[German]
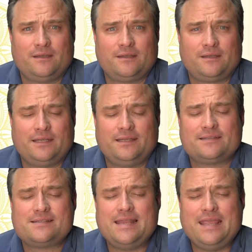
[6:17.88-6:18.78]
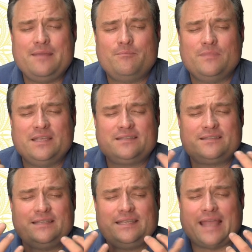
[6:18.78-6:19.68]
Denn das Leben ist
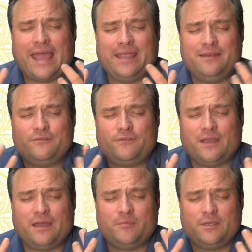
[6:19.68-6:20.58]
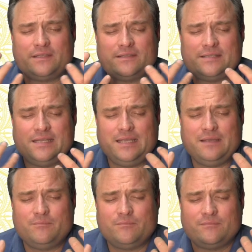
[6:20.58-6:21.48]
nicht einfärbig, das
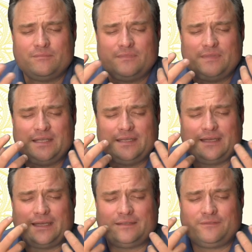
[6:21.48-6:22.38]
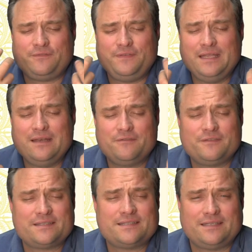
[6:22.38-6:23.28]
Leben hat viele
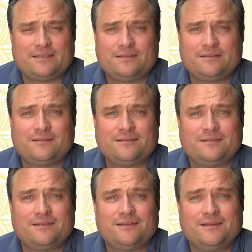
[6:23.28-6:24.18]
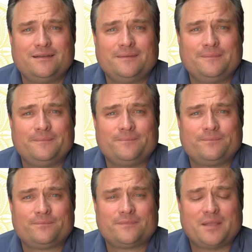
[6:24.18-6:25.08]
Facetten
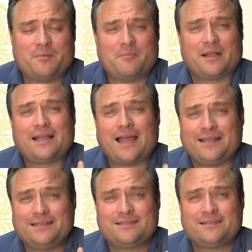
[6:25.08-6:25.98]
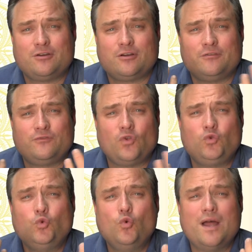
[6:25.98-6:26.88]
aber man kann es auch auf
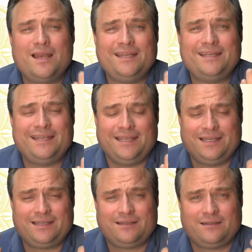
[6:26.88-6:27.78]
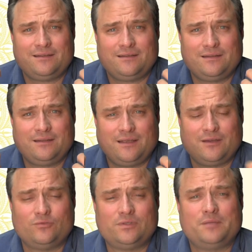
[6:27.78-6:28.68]
Dualität
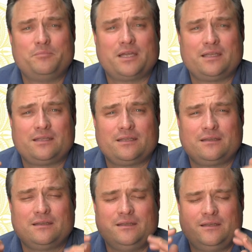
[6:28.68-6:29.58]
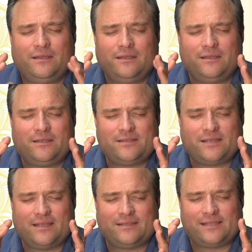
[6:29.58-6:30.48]
herunterbrechen. Das
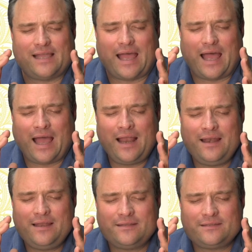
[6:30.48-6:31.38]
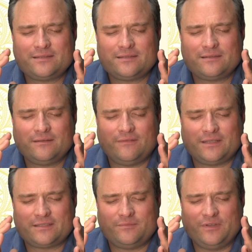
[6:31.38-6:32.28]
heißt, alles,
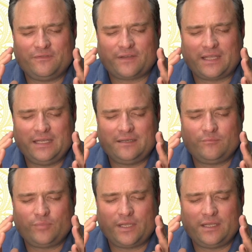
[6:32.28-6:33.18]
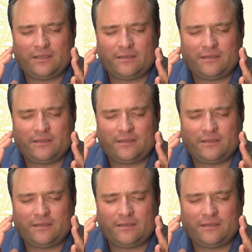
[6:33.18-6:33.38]
was mir Frieden bringt,